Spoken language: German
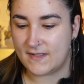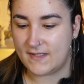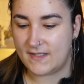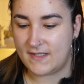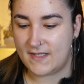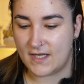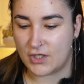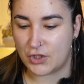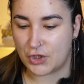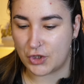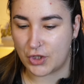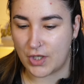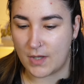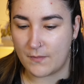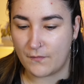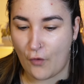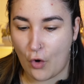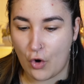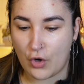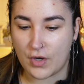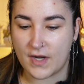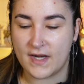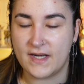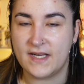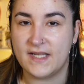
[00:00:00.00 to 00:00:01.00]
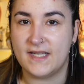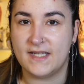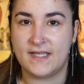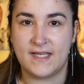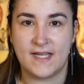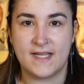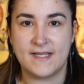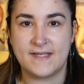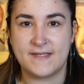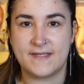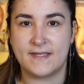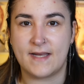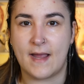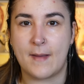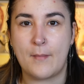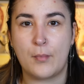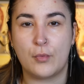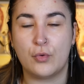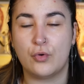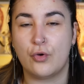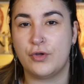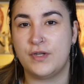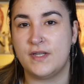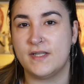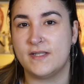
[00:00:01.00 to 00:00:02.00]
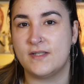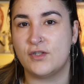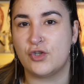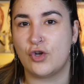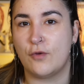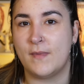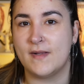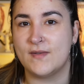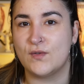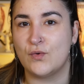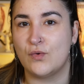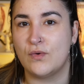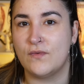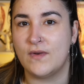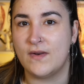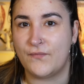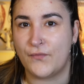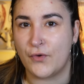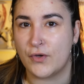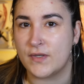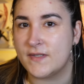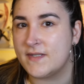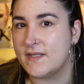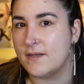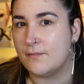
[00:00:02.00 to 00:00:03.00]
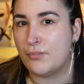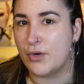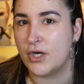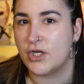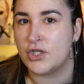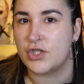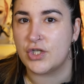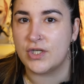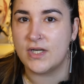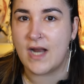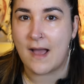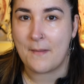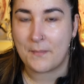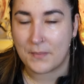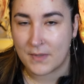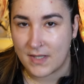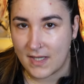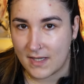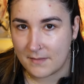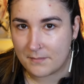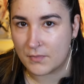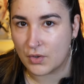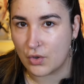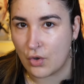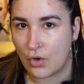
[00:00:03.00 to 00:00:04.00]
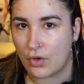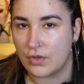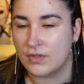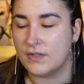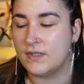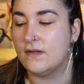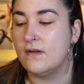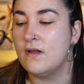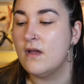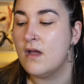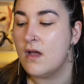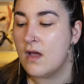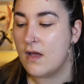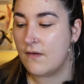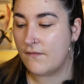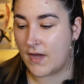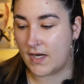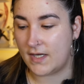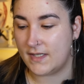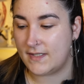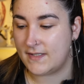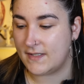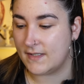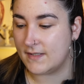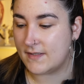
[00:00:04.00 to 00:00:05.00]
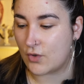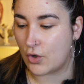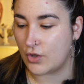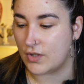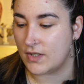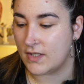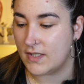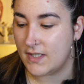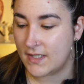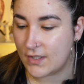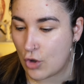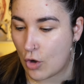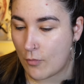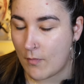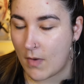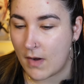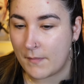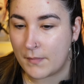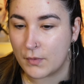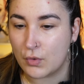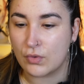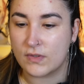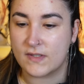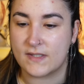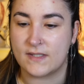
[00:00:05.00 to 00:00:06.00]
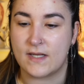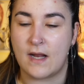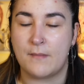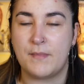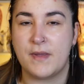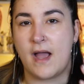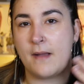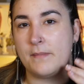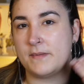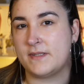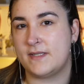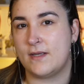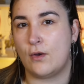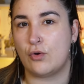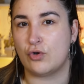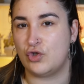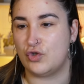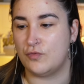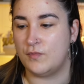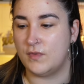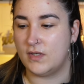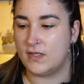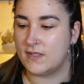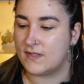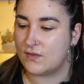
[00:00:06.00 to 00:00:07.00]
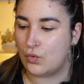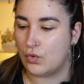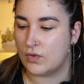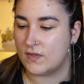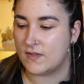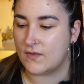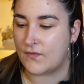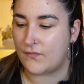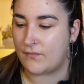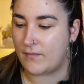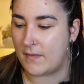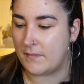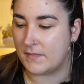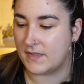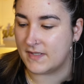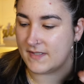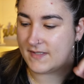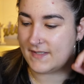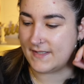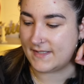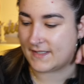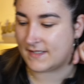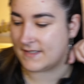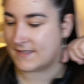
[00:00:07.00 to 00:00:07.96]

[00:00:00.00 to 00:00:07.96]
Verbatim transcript: ich die ja schon am Wochenende getestet habe und euch jetzt schon mal so ein First Impression abgeben konnte, werde ich sie jetzt heute nicht nochmal benutzen, aber ihr habt sie auch zumindest kurz auf meinem Gesicht